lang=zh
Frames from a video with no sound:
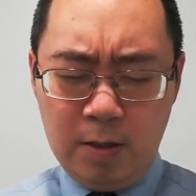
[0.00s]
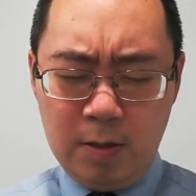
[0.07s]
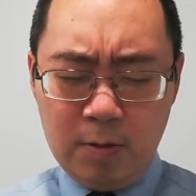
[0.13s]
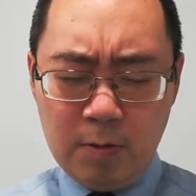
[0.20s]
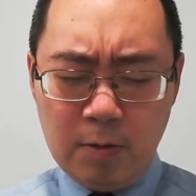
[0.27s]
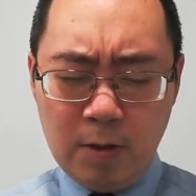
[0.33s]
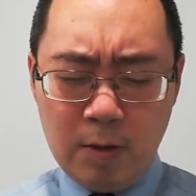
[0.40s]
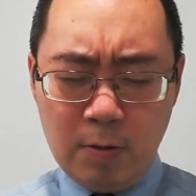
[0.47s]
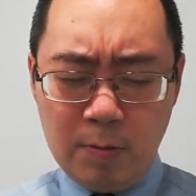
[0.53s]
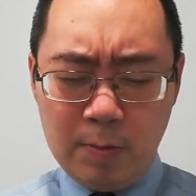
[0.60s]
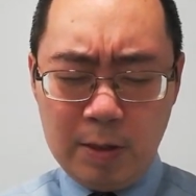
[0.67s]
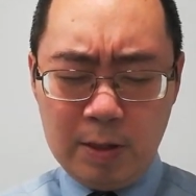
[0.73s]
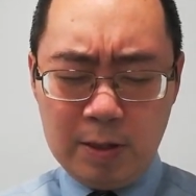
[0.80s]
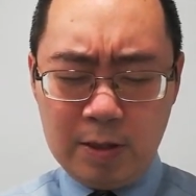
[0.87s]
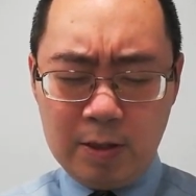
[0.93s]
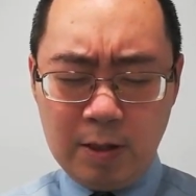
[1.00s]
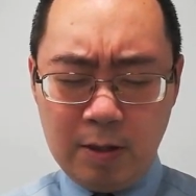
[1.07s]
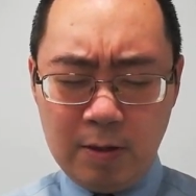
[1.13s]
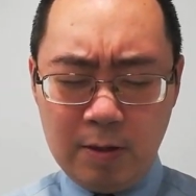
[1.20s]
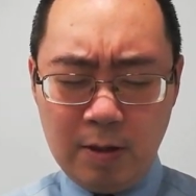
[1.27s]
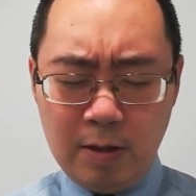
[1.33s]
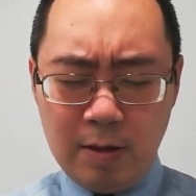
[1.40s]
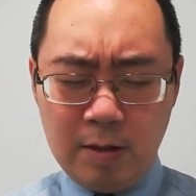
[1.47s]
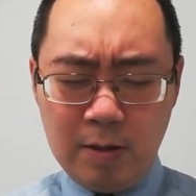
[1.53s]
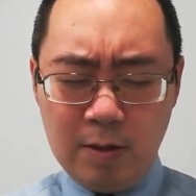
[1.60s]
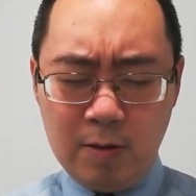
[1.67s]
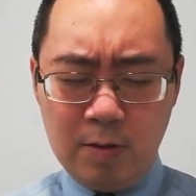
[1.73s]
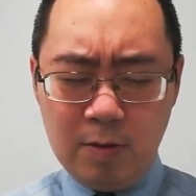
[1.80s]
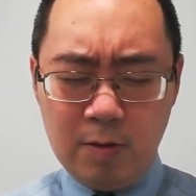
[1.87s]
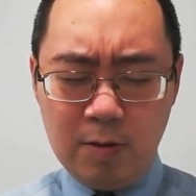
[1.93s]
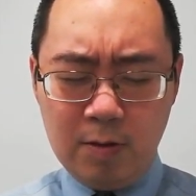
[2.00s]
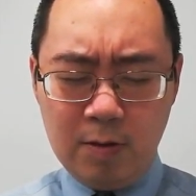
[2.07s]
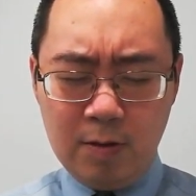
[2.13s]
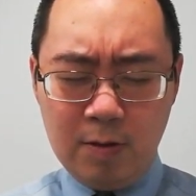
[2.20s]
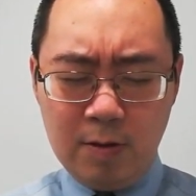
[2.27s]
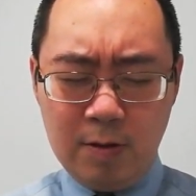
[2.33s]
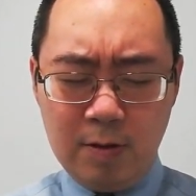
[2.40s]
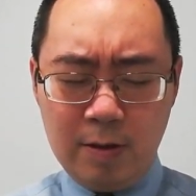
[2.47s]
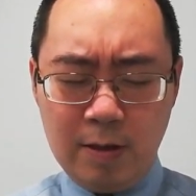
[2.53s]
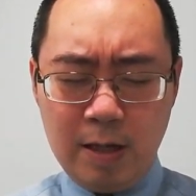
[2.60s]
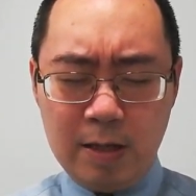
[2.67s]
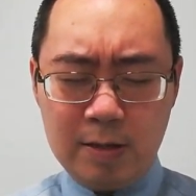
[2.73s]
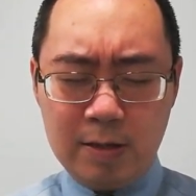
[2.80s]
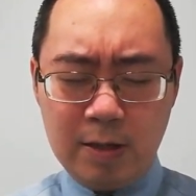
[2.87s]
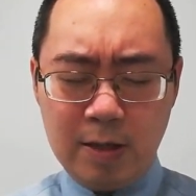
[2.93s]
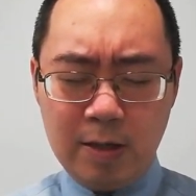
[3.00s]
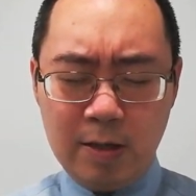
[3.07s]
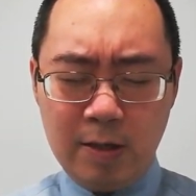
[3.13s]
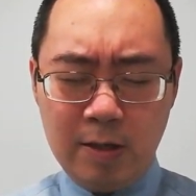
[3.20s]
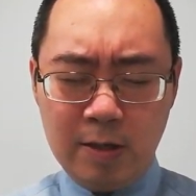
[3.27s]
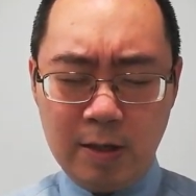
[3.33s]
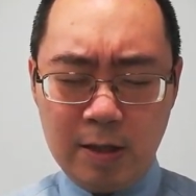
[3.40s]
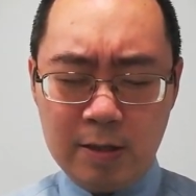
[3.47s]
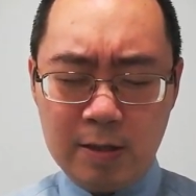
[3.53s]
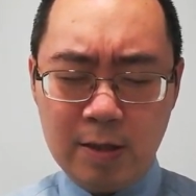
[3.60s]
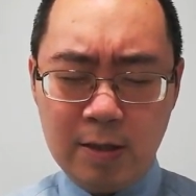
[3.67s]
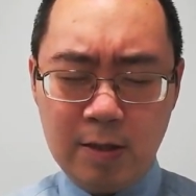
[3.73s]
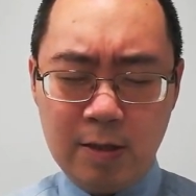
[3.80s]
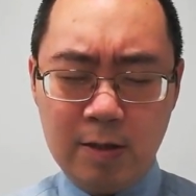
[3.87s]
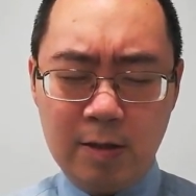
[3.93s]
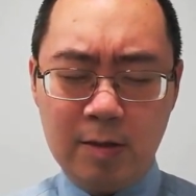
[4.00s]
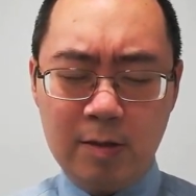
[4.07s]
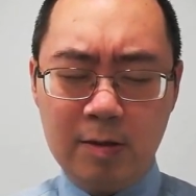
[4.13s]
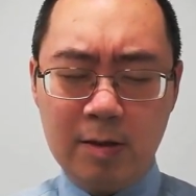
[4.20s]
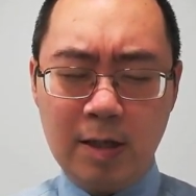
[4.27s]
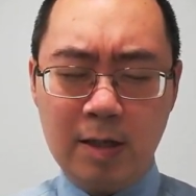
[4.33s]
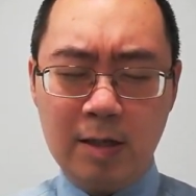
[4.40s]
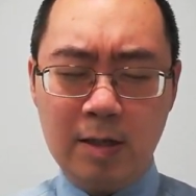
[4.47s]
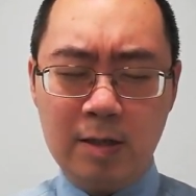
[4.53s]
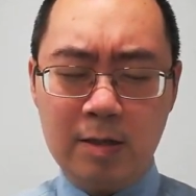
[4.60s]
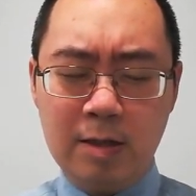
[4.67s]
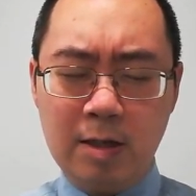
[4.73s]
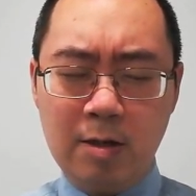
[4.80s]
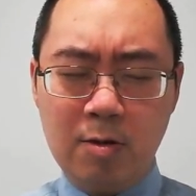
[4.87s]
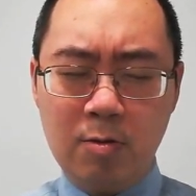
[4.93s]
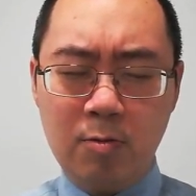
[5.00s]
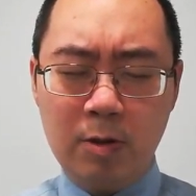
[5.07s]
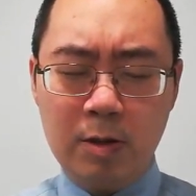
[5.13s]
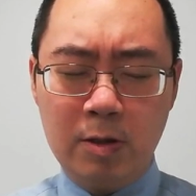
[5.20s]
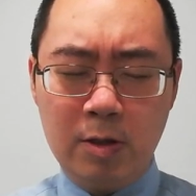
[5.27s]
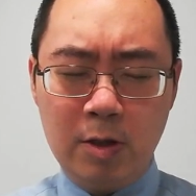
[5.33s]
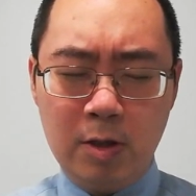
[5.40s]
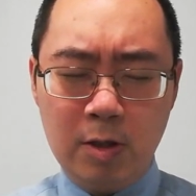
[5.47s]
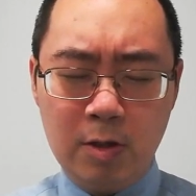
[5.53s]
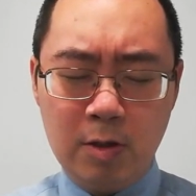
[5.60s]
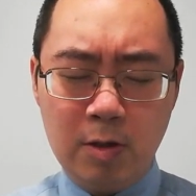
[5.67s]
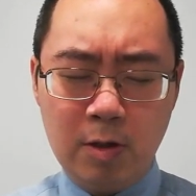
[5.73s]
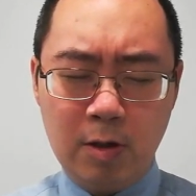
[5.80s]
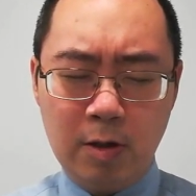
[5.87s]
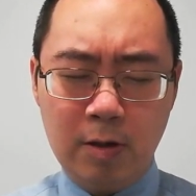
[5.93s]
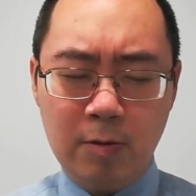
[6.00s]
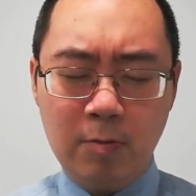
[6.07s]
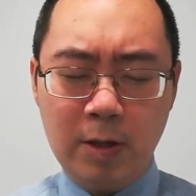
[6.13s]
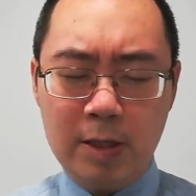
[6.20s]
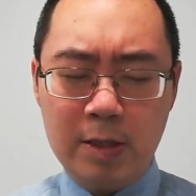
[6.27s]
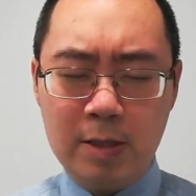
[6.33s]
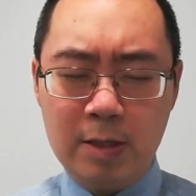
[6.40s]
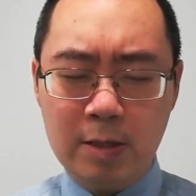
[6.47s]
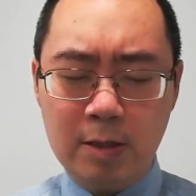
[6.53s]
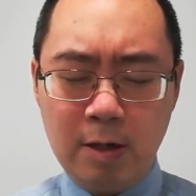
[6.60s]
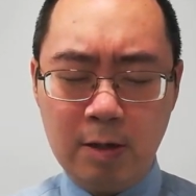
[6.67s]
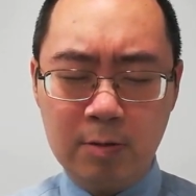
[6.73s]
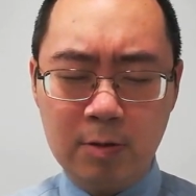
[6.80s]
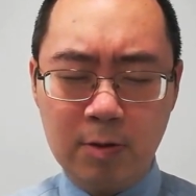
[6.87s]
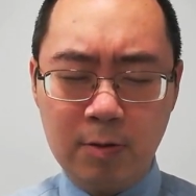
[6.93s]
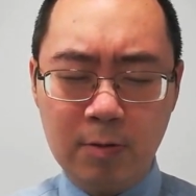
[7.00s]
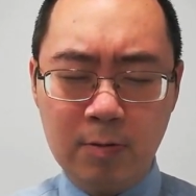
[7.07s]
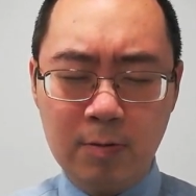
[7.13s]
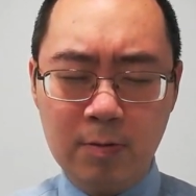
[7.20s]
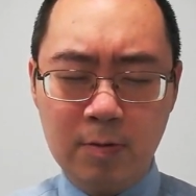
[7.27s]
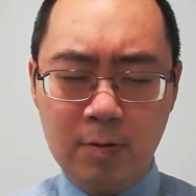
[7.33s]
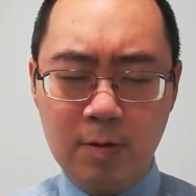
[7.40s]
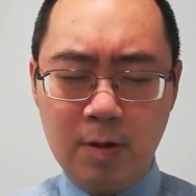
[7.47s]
主啊，我们的神啊，感谢您，感谢您在这个瘟疫的危机当中